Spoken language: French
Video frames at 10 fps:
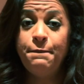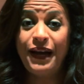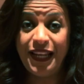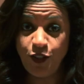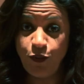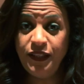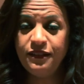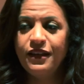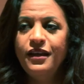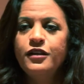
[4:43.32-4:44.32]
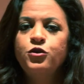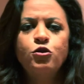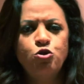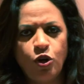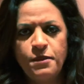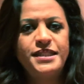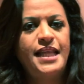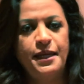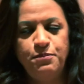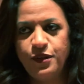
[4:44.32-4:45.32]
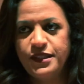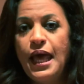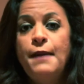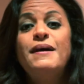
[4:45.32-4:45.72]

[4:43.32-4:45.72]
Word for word: par la suite, donc je commence la réponse.